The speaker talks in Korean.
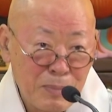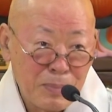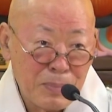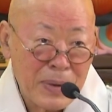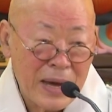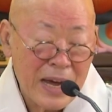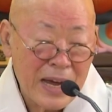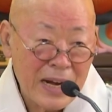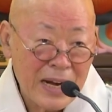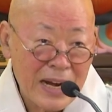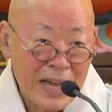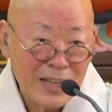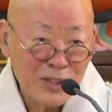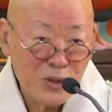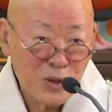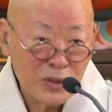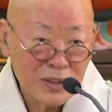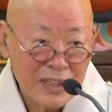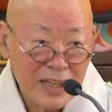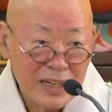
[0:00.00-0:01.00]
발
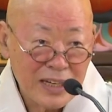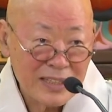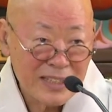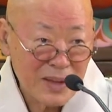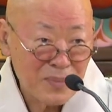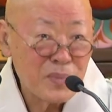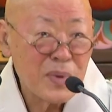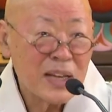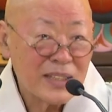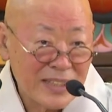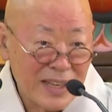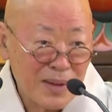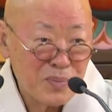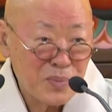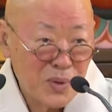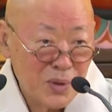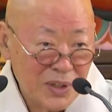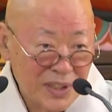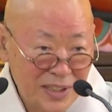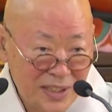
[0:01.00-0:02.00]
안욕 따라 삼약
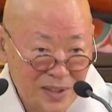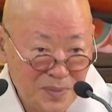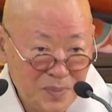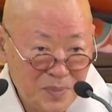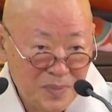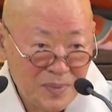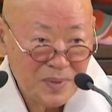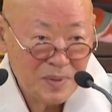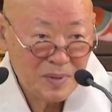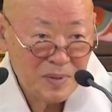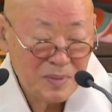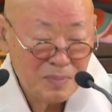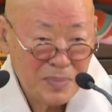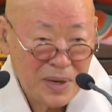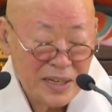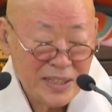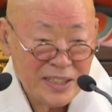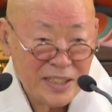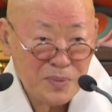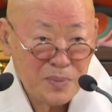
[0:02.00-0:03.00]
삼벌이심.
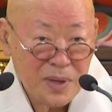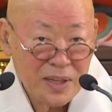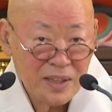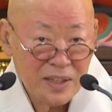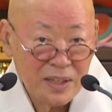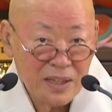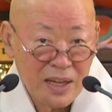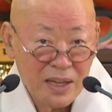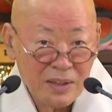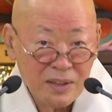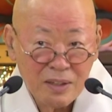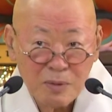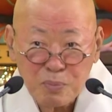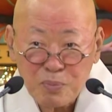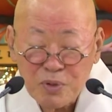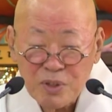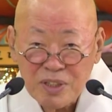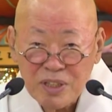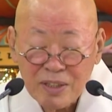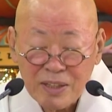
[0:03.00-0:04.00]
발심했느냐? 너
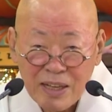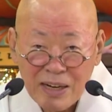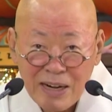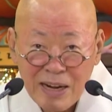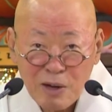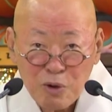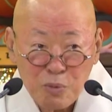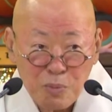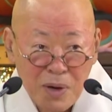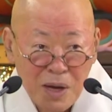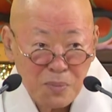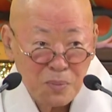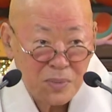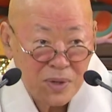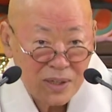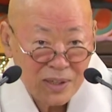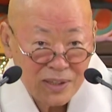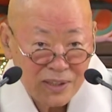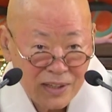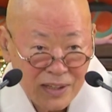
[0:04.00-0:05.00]
부처되려고 마음
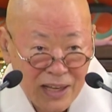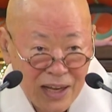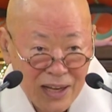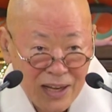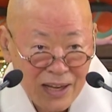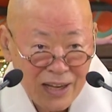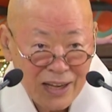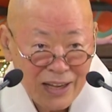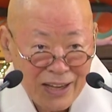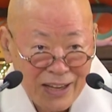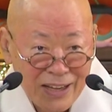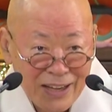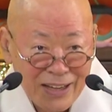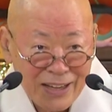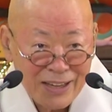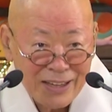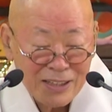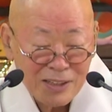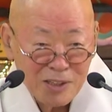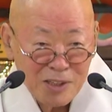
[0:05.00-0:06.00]
먹었느냐?
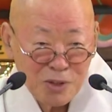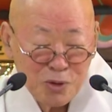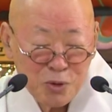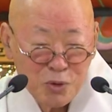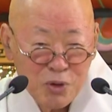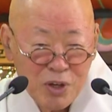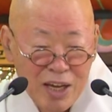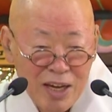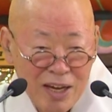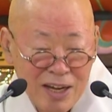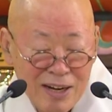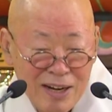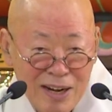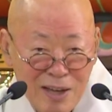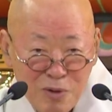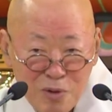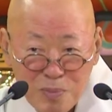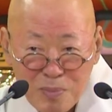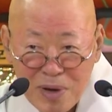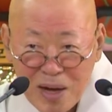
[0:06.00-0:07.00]
너
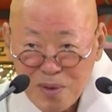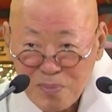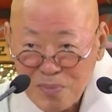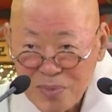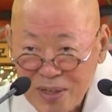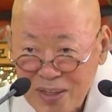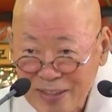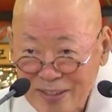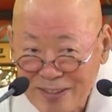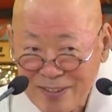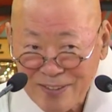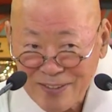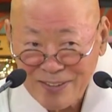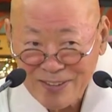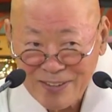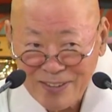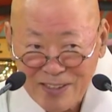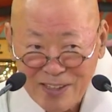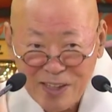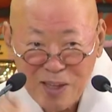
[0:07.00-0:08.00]
수행하려고 마음
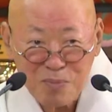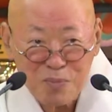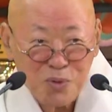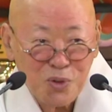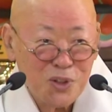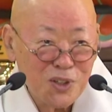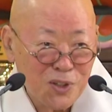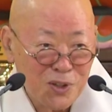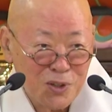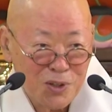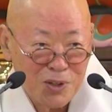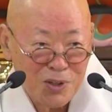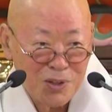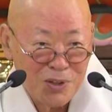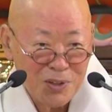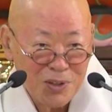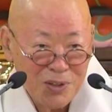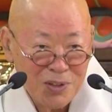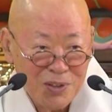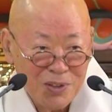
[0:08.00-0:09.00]
먹었어? 이렇게 묻는 거예요.
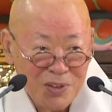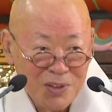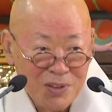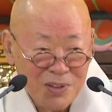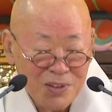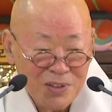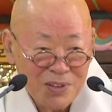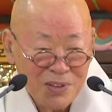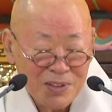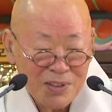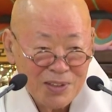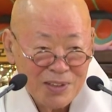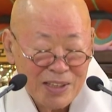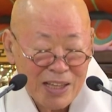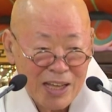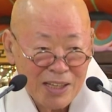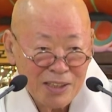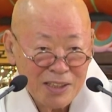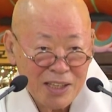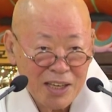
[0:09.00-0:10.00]

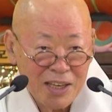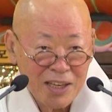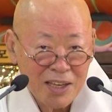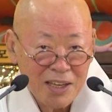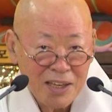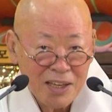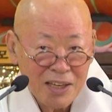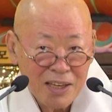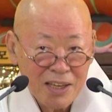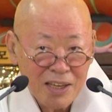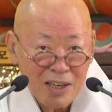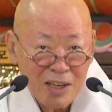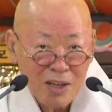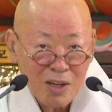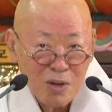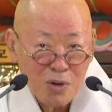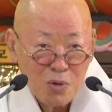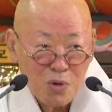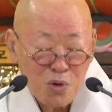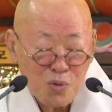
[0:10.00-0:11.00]
나한테
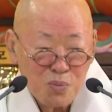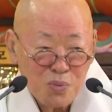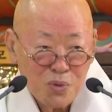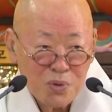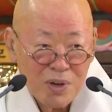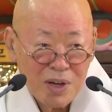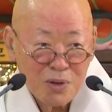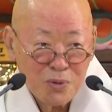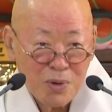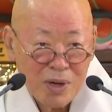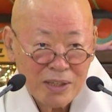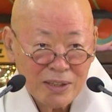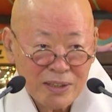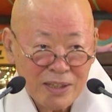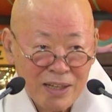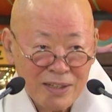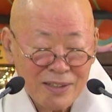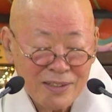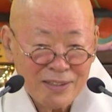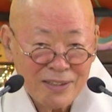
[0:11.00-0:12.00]
공부를 하러
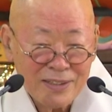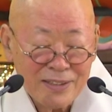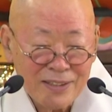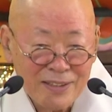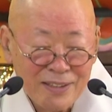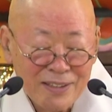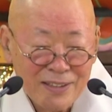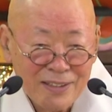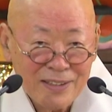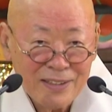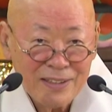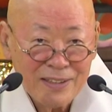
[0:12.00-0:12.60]
왔다는 것은